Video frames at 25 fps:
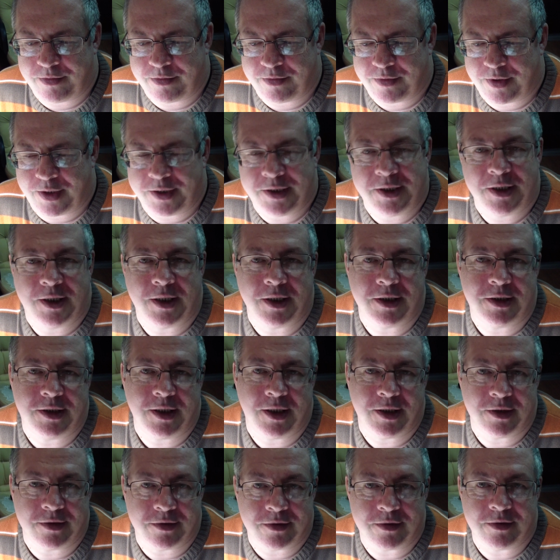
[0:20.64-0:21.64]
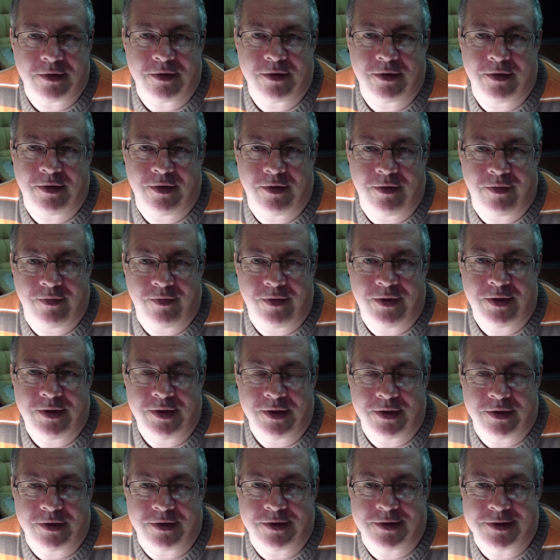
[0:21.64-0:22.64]
они хотят
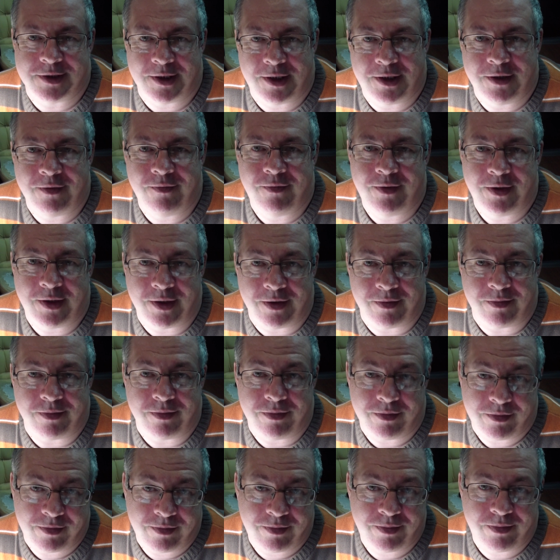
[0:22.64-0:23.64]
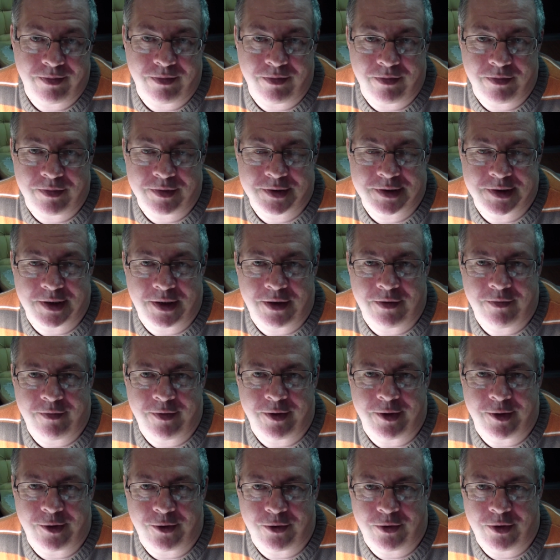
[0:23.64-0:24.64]
видеть целевые,
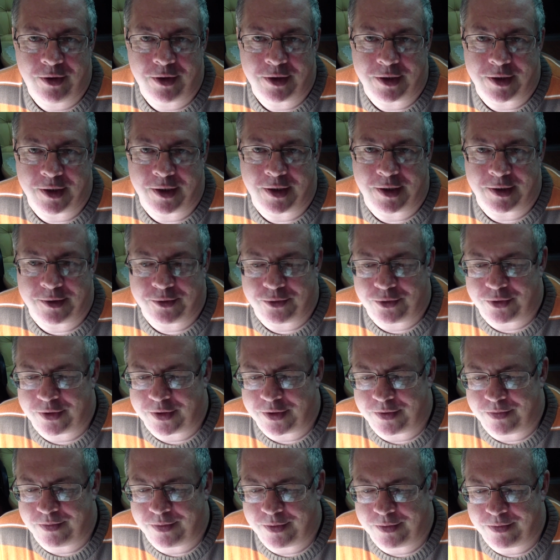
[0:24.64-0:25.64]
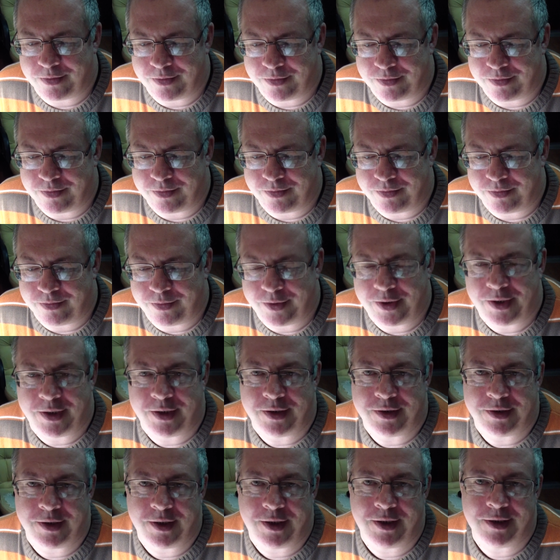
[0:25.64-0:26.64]
целевые ролики, которые бы
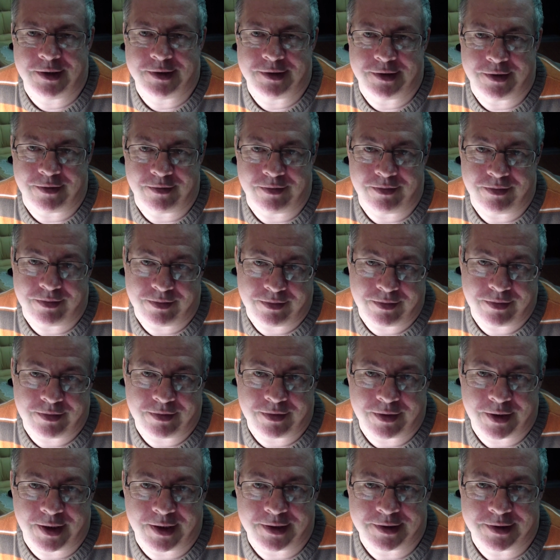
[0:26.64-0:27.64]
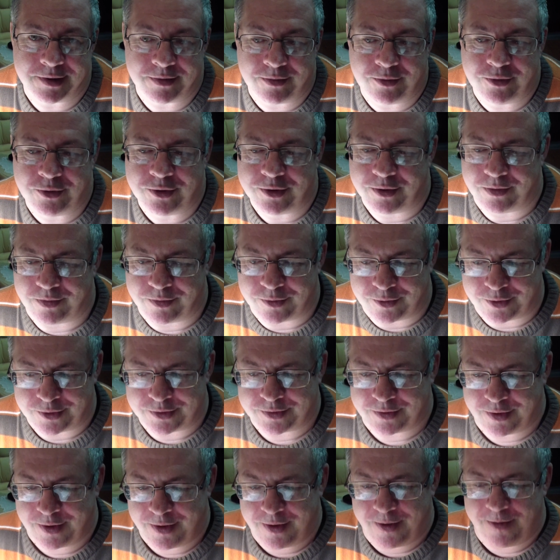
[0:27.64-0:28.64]
были интересны разным людям, то
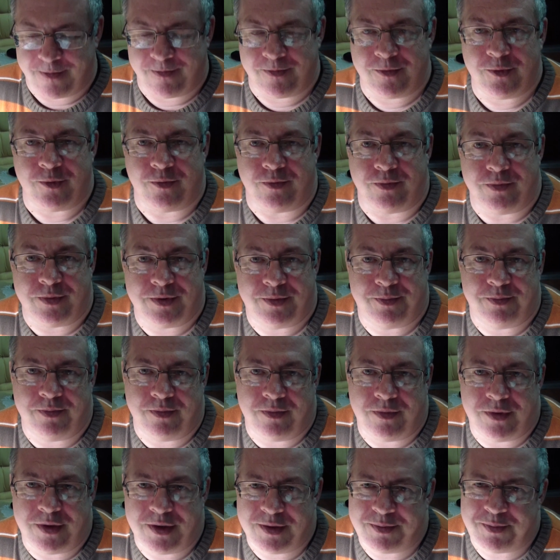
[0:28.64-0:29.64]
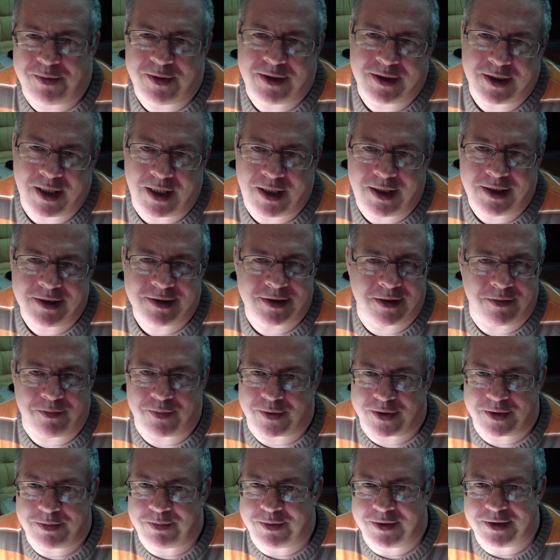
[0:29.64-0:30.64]
есть ну, не специалистам,
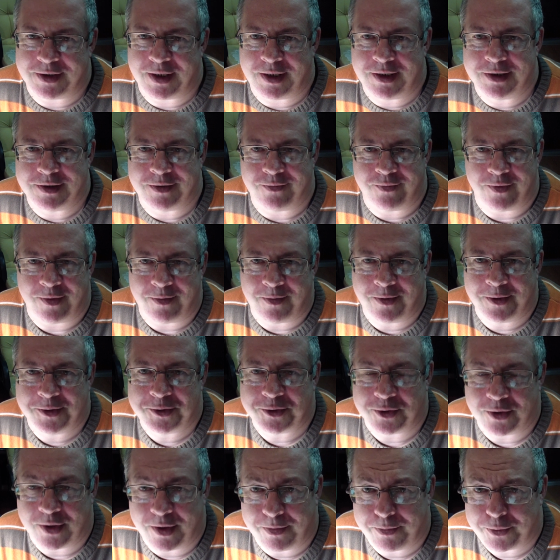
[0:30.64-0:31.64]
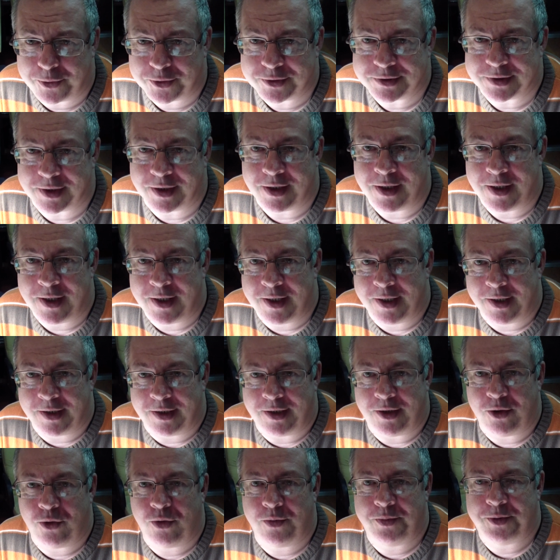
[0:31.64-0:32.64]
про специалистов я молчу, а просто
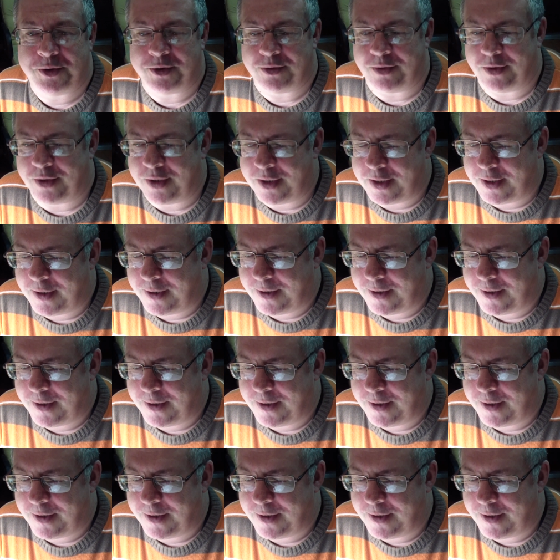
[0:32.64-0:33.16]
для общего